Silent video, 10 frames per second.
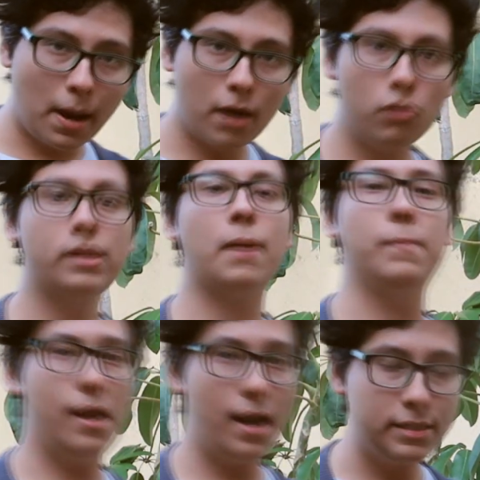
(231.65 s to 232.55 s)
embargo,
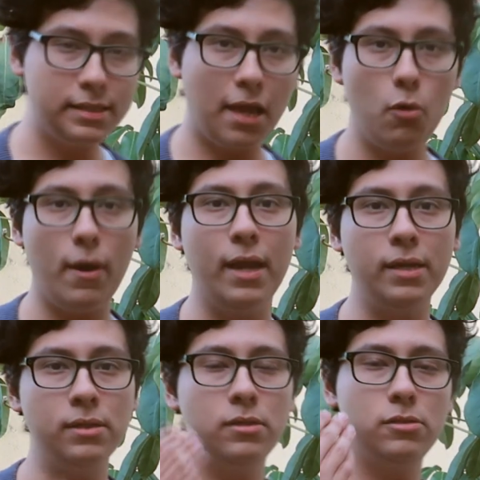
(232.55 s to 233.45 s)
también ha estado
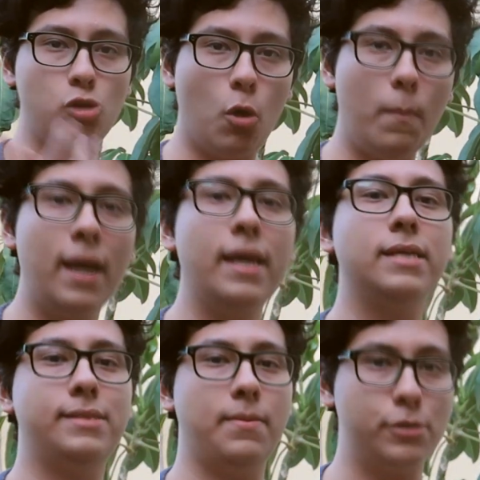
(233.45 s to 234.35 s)
en sombra y
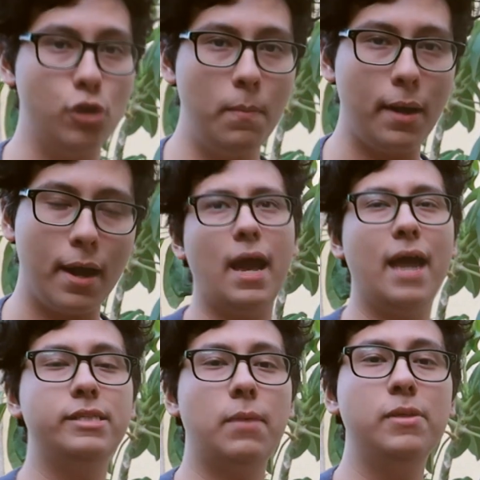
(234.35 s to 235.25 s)
en semisombra.
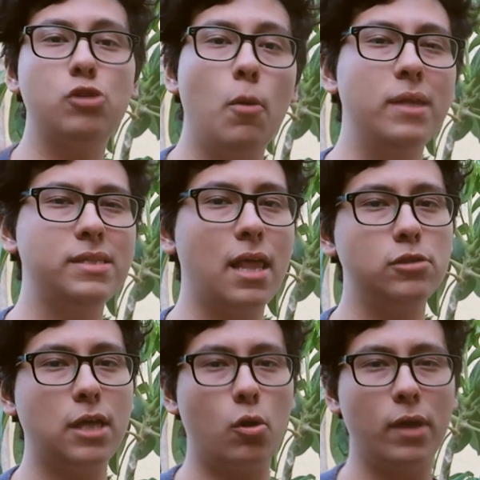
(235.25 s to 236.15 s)
En semisombra se ha
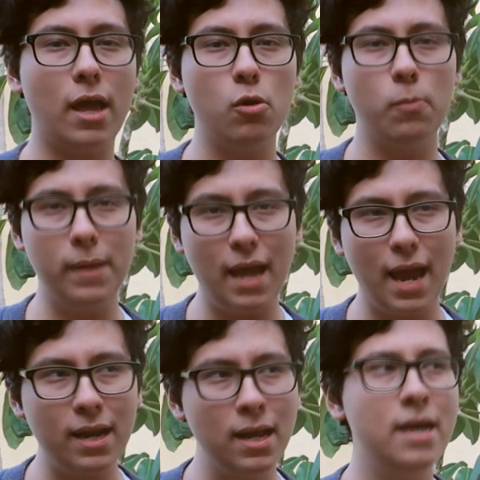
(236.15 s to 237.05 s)
desarrollado
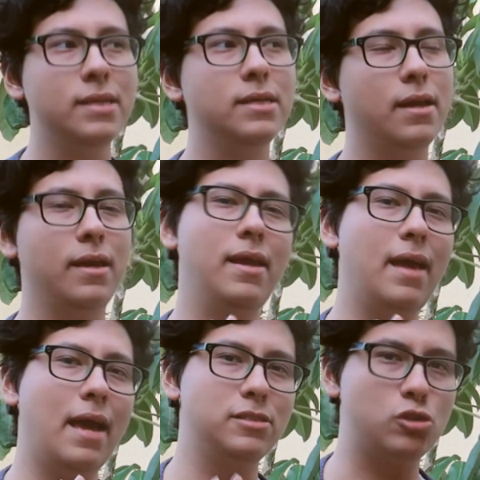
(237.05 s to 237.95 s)
bien
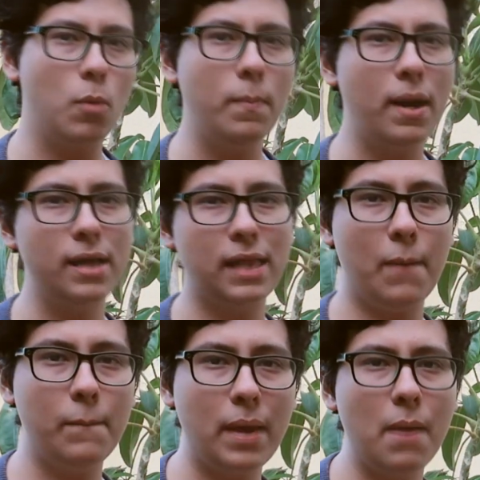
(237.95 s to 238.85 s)
y en sombra
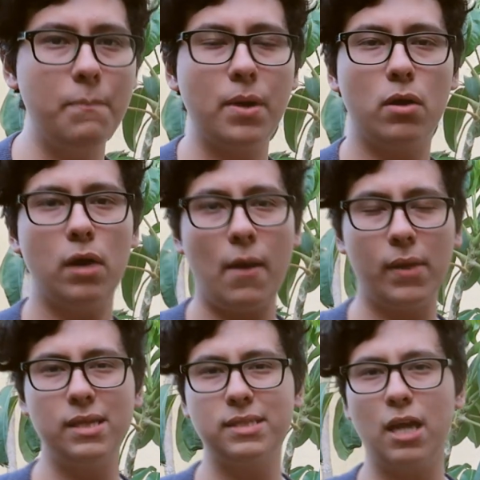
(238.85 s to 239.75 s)
también, pero la
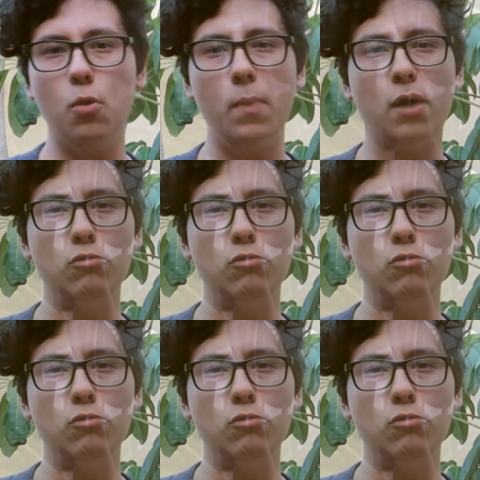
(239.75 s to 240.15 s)
verdad es que no me